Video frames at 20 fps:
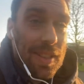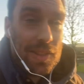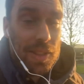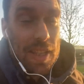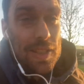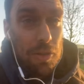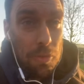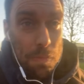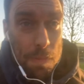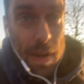ils
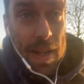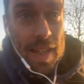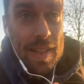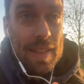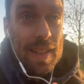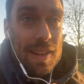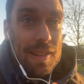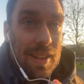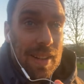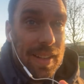sont pas les
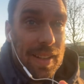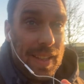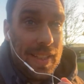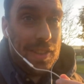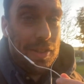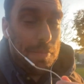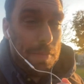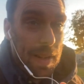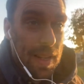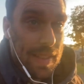seuls, ils
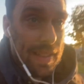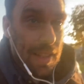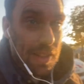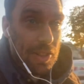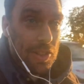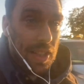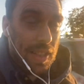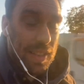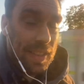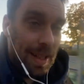sont pas les seuls.
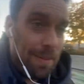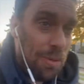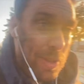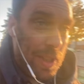J'ai essayé de vous